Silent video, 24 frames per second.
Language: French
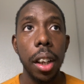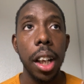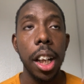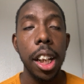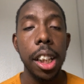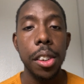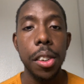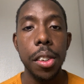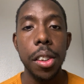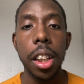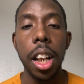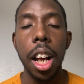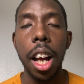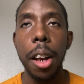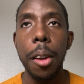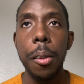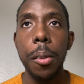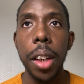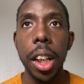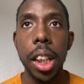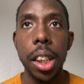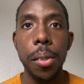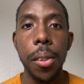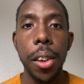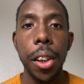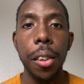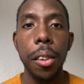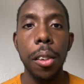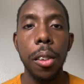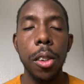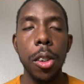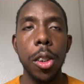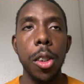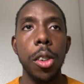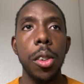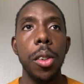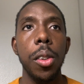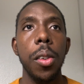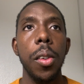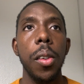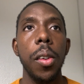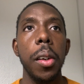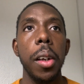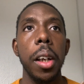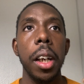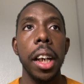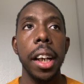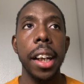Et ce sera une expérience
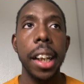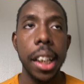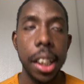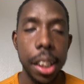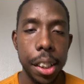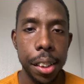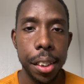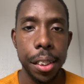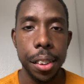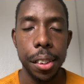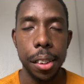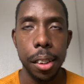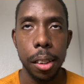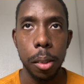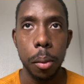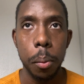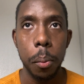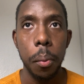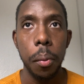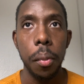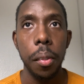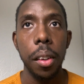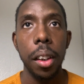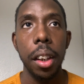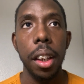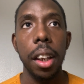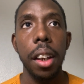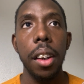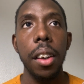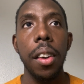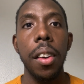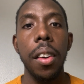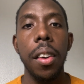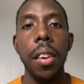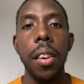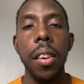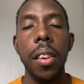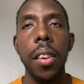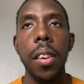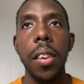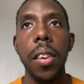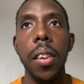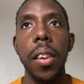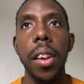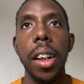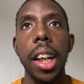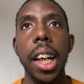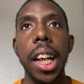riche
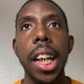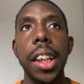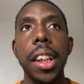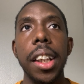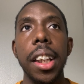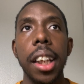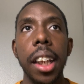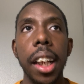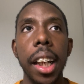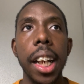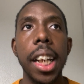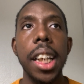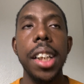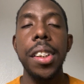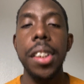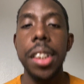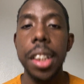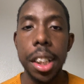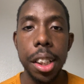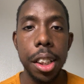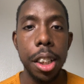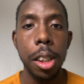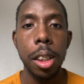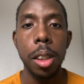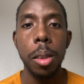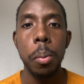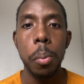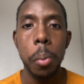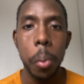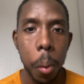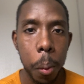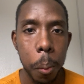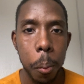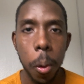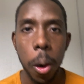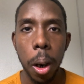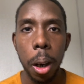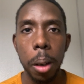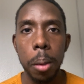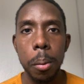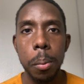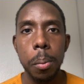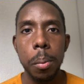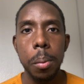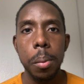euh, et très inédite pour moi.